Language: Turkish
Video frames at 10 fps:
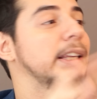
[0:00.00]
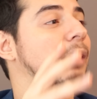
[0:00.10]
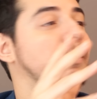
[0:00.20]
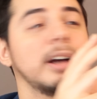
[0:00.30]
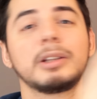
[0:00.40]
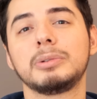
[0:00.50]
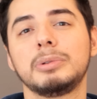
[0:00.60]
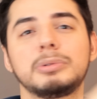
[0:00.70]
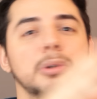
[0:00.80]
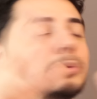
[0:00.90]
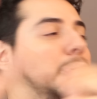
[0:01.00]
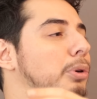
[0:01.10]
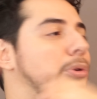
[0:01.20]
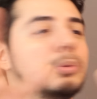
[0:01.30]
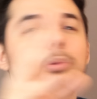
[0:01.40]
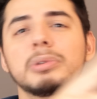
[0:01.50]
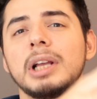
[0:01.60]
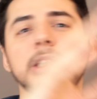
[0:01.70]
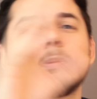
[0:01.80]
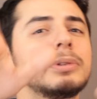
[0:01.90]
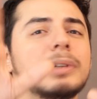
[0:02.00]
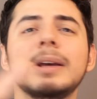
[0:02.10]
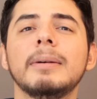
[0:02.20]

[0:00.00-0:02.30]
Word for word: Ya Atatürkçü olsun, şu olsun, ulusalcı buluş.